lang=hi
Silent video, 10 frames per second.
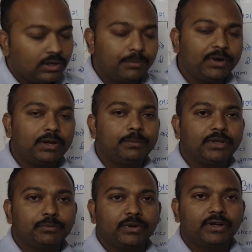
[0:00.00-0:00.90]
हमारे
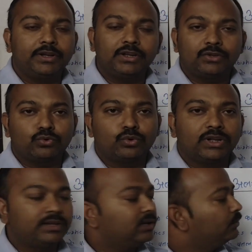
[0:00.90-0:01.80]
पास बकरी है
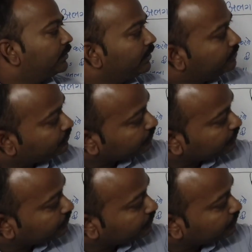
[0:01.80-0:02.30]
छोटा जानवर है